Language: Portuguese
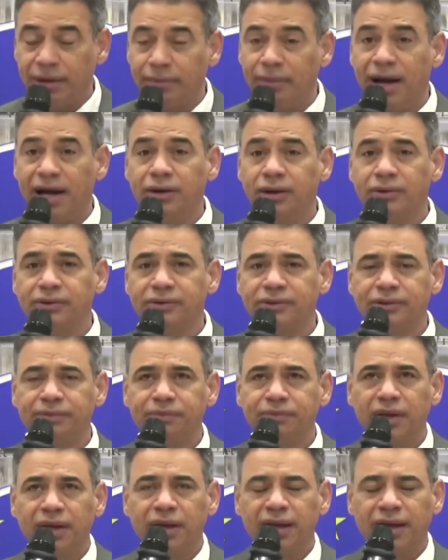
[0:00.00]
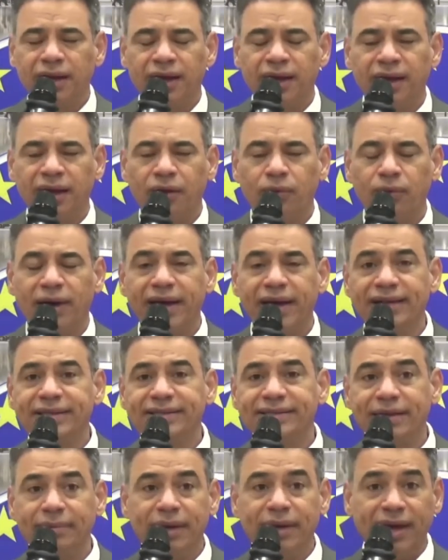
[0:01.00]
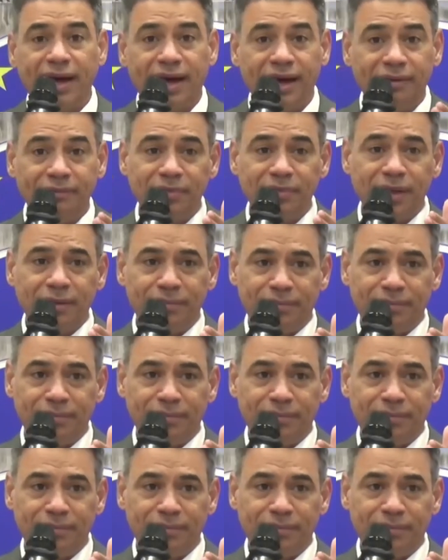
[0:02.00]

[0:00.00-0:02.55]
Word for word: trabalhos é, com a Rede Semear,